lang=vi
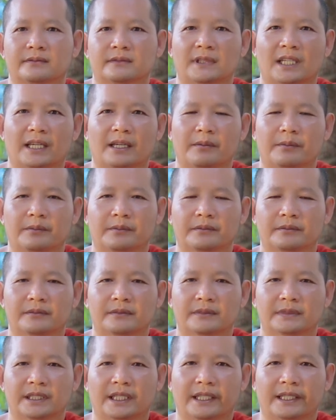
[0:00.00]
nè
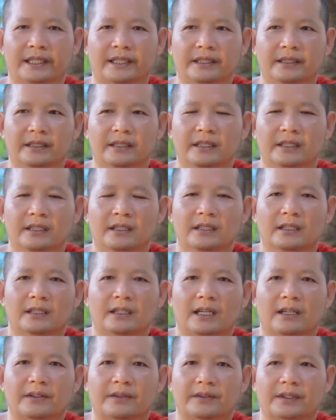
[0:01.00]
ở đó
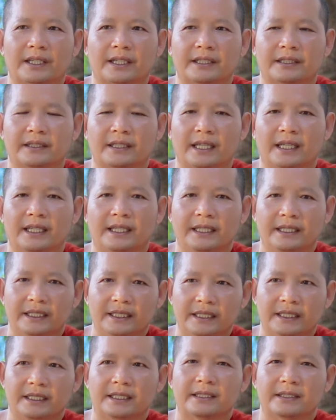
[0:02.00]
đòi xa
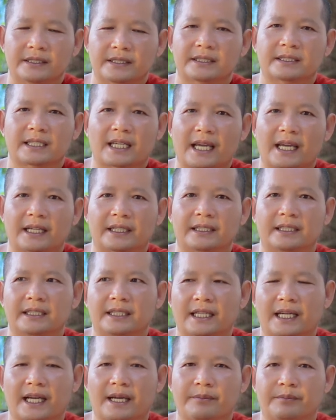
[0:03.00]
té sang
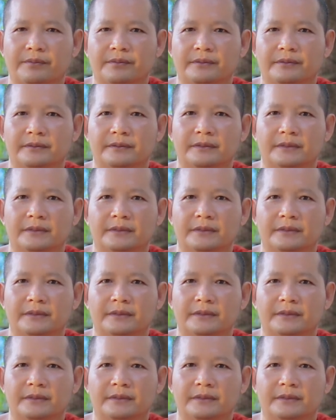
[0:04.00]
nơi cam